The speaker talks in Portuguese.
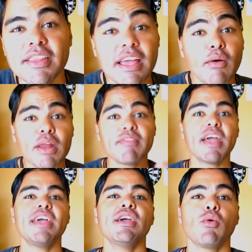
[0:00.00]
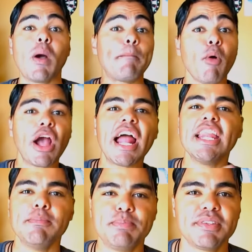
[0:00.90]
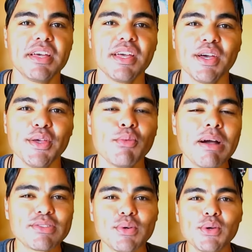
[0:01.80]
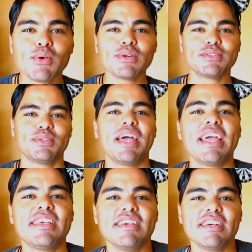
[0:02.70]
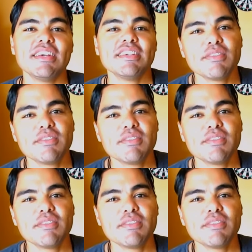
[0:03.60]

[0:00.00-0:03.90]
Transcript: E agora vem aí o Apocalipse e o mais curioso é que,